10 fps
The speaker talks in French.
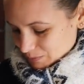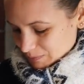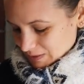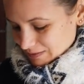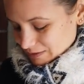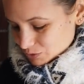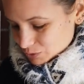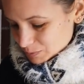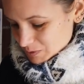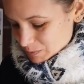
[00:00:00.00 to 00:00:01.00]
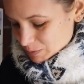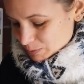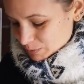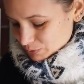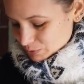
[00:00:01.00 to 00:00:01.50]
elles sont peut-être un tout petit
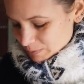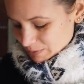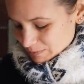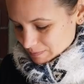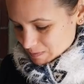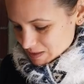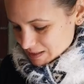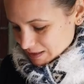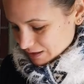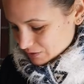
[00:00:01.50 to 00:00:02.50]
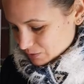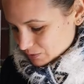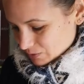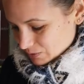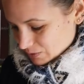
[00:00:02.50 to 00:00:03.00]
peu plus souples, même si ça
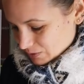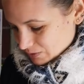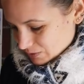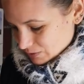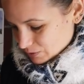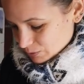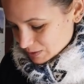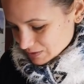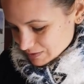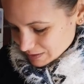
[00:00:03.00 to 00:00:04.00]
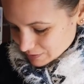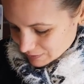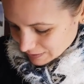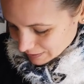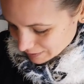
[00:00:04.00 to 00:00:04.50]
reste euh, du
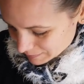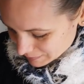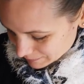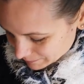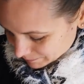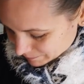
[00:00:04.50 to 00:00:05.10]
350 grammes.